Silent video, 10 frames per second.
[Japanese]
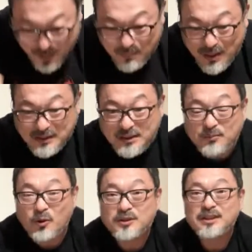まあ自
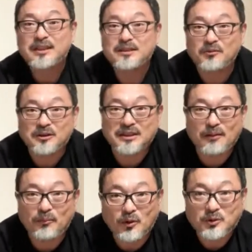暴自棄にも似
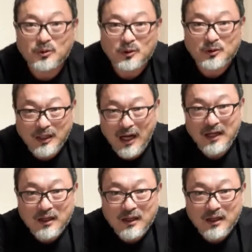た暴走というか、